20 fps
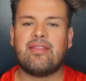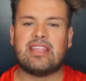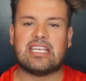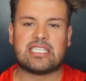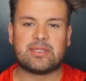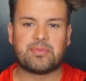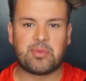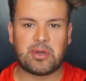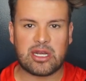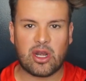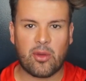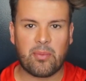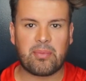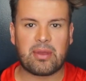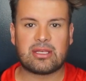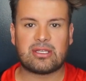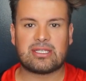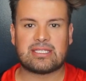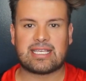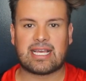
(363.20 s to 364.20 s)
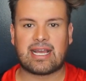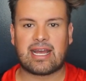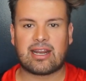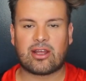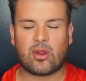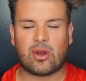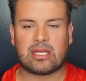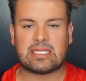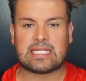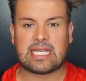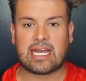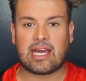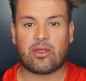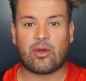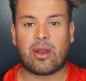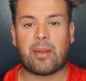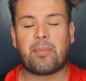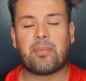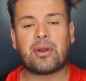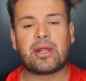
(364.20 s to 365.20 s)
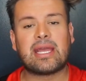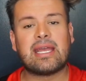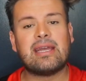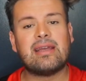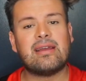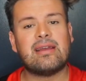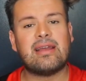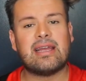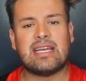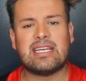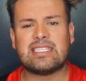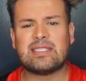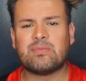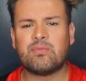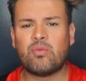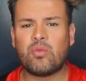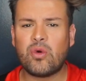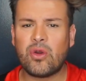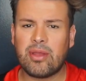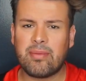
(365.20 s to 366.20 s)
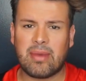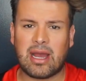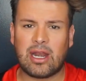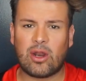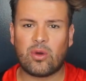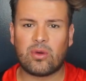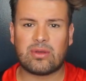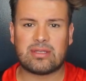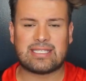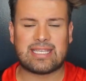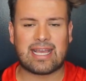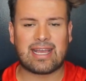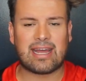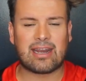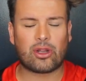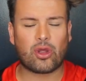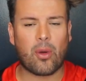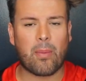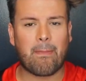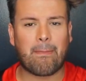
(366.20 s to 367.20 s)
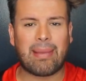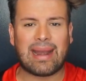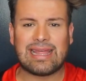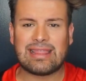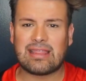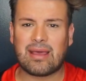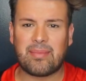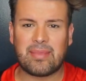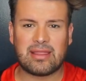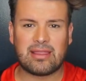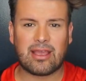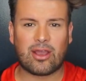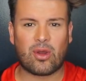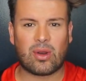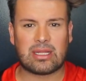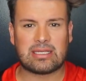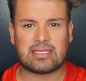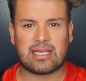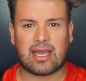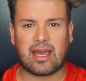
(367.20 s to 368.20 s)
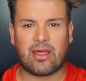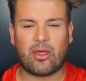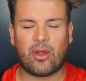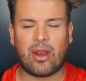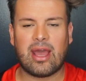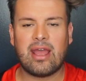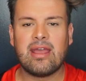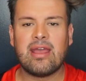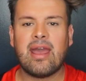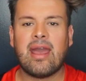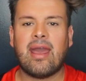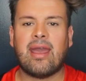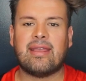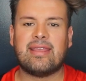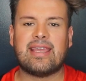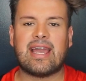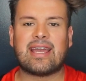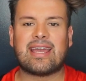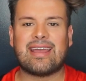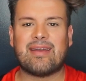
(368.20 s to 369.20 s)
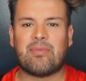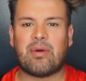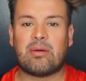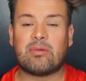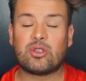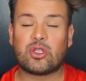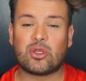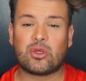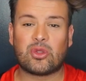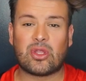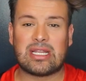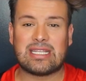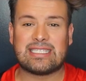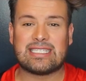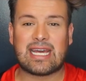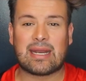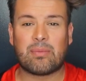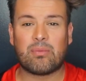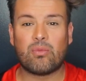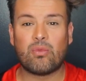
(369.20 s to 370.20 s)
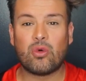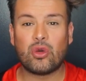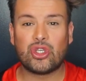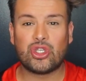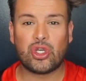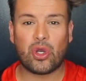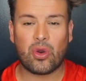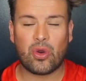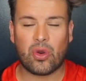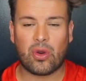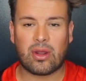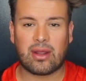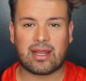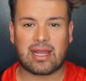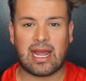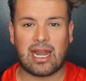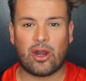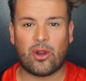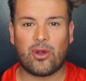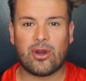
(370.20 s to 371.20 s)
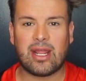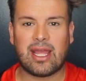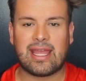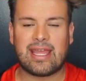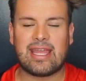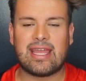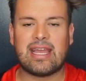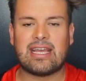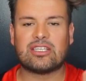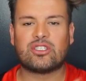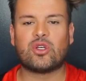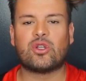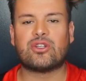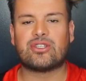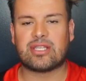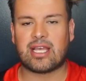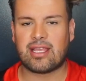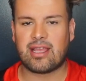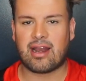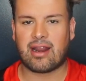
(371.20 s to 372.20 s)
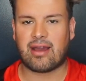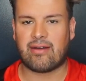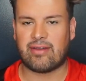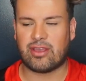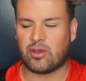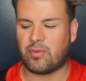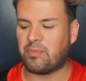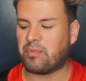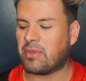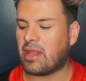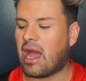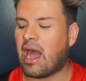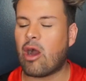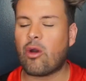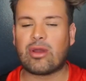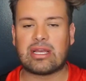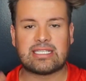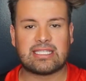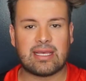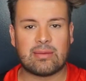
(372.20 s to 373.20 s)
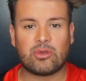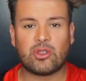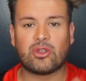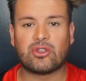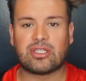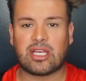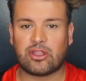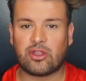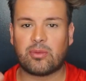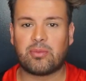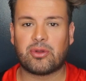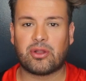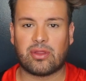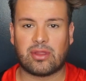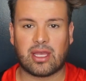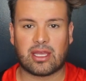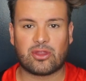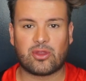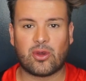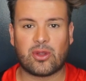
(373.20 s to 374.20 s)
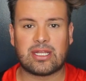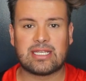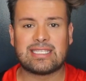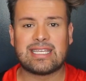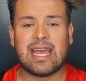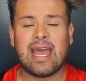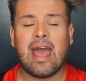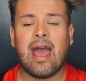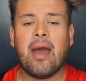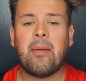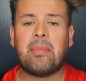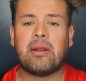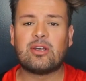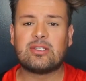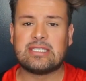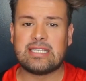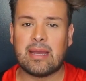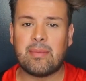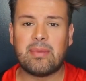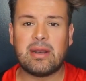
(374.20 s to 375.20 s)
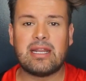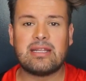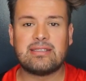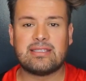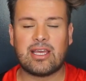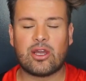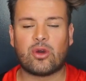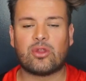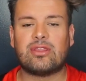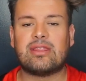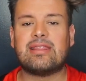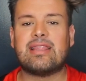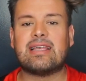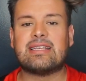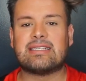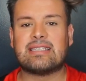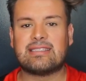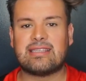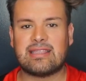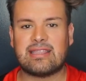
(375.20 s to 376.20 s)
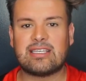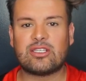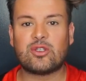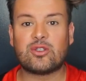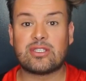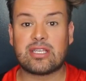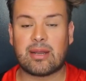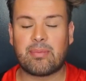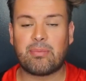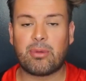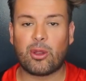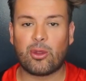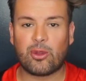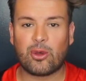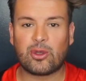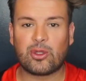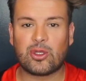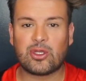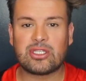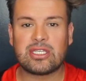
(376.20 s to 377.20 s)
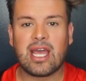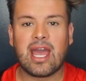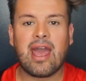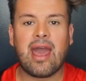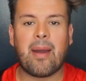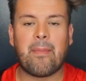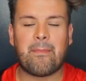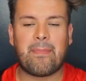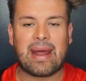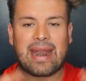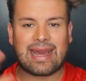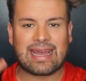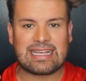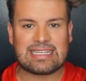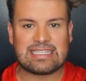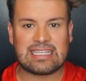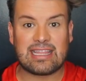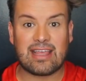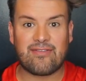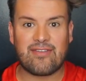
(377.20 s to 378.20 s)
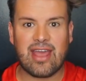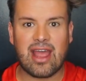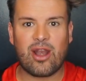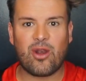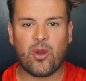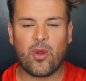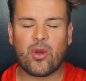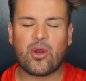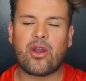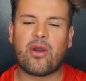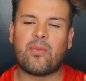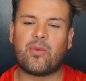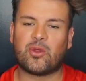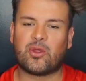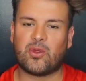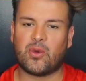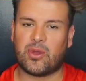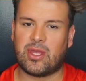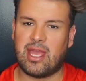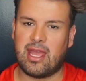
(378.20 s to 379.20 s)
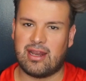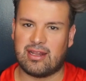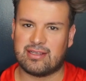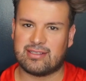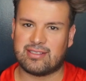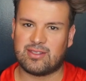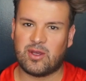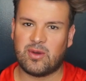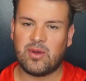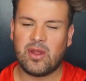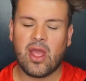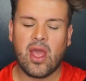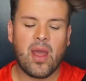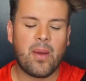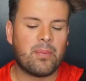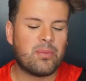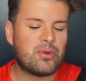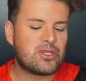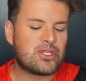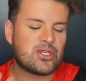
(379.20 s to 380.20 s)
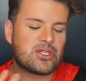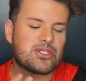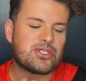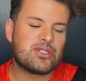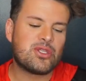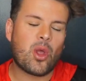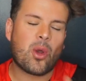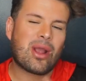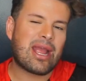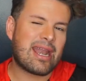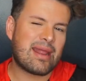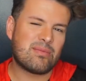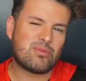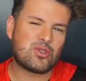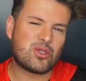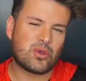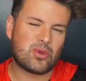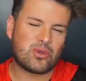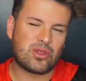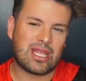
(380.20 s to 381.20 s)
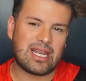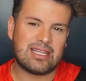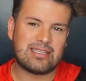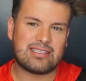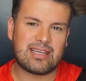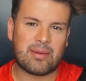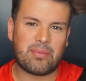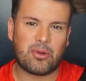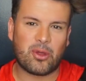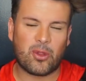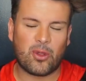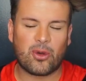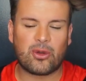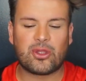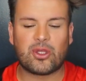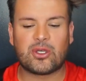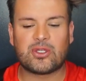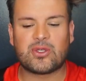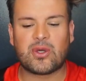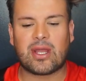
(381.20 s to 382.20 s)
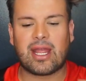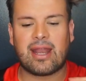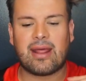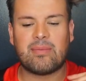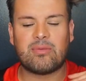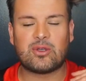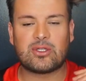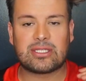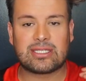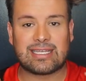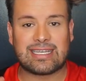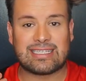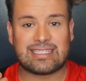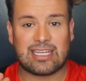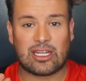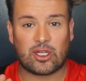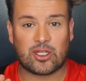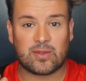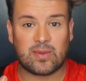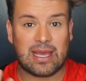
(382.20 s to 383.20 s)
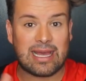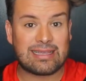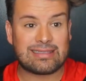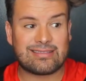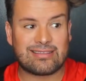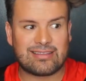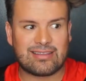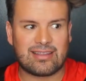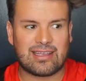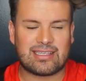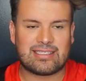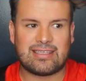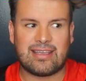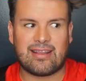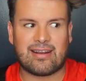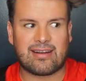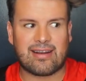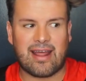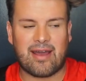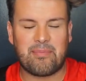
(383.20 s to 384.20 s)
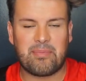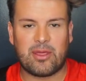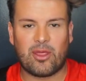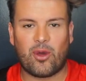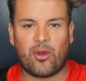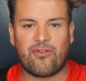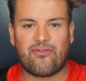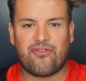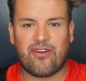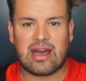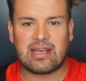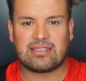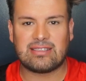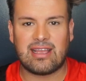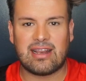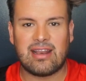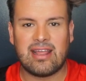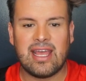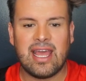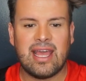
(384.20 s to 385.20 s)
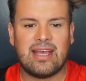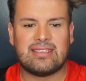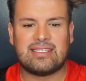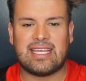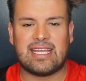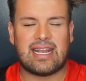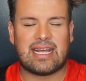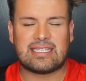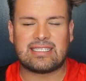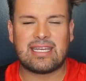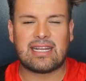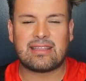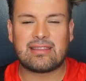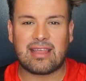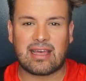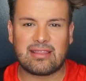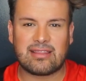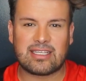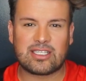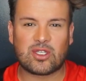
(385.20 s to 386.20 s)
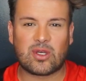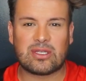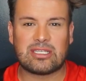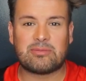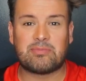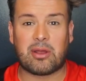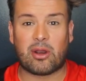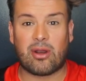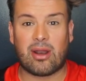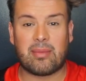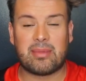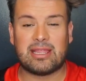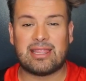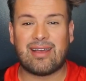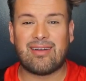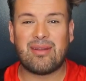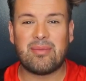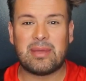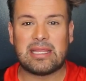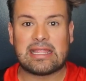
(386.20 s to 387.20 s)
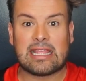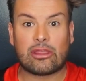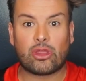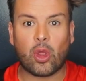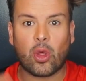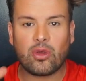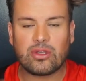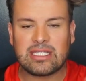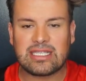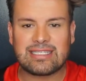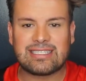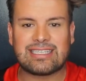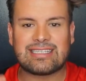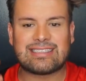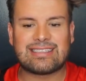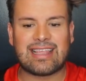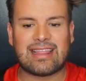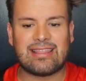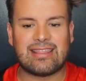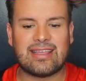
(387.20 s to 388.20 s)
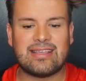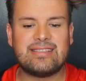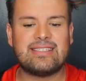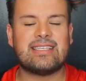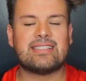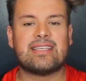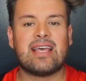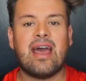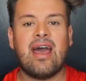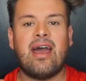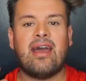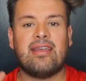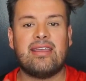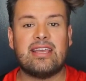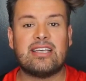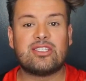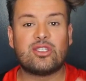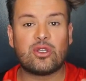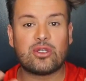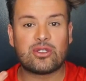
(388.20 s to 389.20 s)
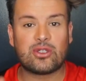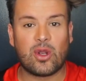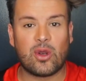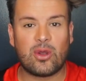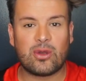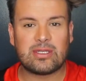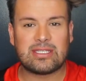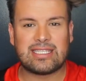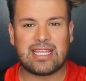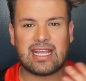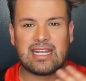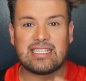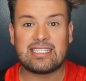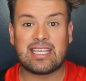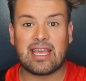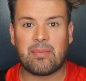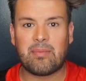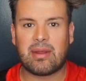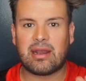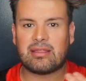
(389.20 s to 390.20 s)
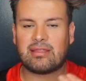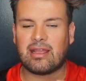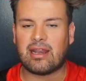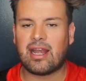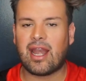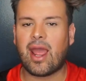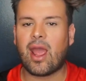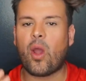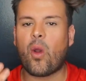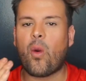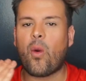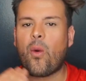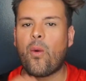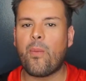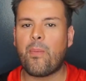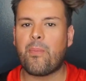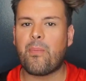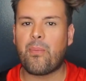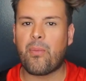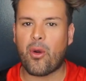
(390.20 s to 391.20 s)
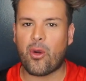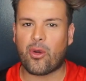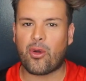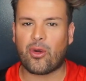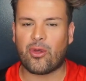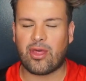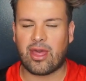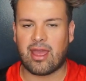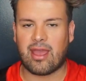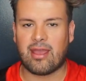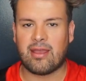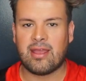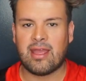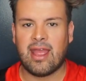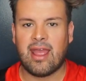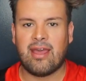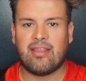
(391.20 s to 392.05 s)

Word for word: después lo empiezo a secar con la secadora. Porque es muy malo secar completamente con la secadora, ya que vamos a utilizar mucho calor y eso nos daña el cabello aunque estemos usando protectores. Pero siempre les digo, necesitas usar productos para que se te vea el look como tú quieres, ¿no? Muchos no queremos utilizar productos o queremos que se nos vea así rápido y fácil sin hacer tantas cosas, pero lamentablemente todas estas tendencias y estos looks tienes que invertirle un poco de,